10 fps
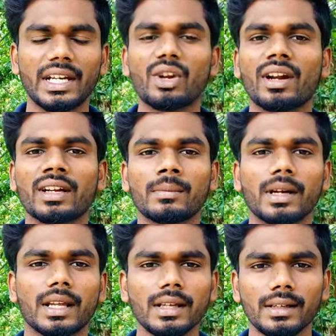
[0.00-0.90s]
இன்டர்வியூ அட்டன்
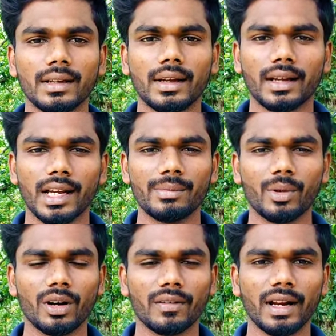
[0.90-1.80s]
பண்ணுங்கள் கண்டிப்பாக
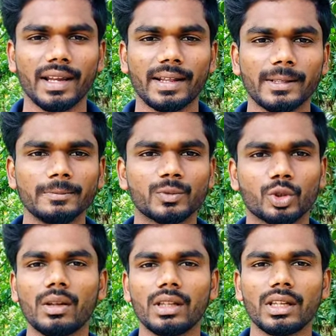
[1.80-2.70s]
உங்களுக்கு வேலை கிடைக்கும்
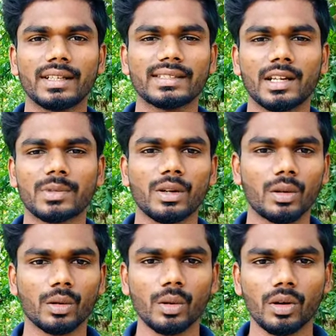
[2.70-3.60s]
ஸோ வந்து டிஸ்கிரிப்ஷனில்
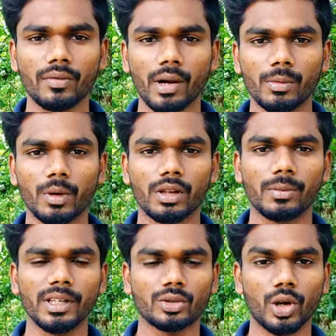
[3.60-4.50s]
ஒரு கூகுள் ஃபார்ம்
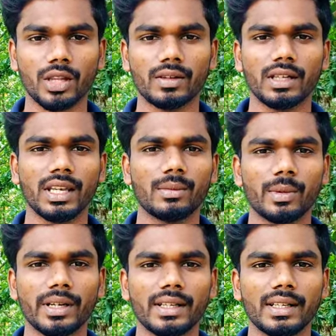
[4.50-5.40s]
கொடுத்துருப்பேன் ஸோ அதை வந்து நீங்கள்
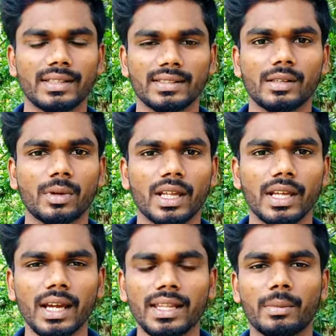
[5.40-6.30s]
போயிட்டு ரிஜிஸ்டர்
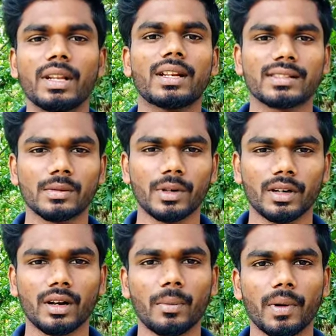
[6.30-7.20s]
பண்ணுங்கள் அது எப்படி ரிஜிஸ்டர்
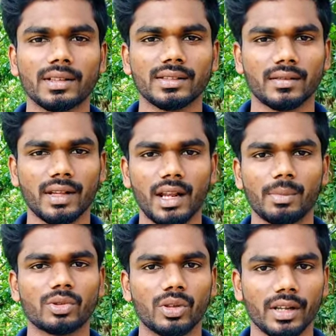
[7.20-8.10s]
பண்ணுற ப்ராசஸ் வந்து நான்
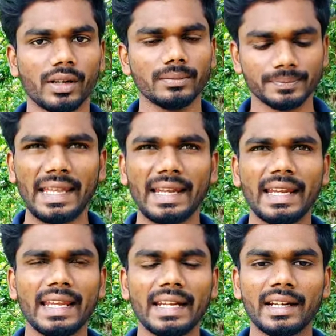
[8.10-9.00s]
இப்போ சொல்லிடுறேன்
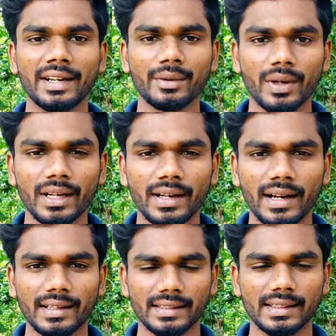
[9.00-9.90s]
என்றைக்கு இன்டர்வியூ டேட்
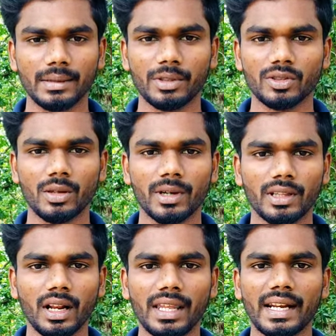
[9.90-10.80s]
நடக்குது அப்படின்னு சொல்லி
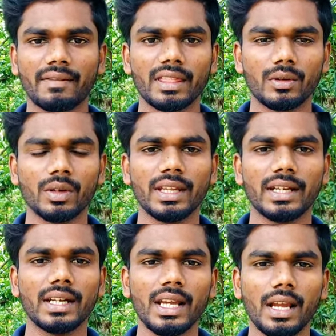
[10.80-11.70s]
பார்த்தீங்கன்னா இருபத்தி ஒன்று
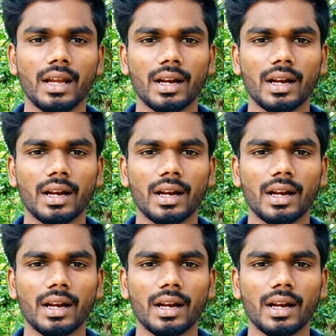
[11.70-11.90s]
எட்டு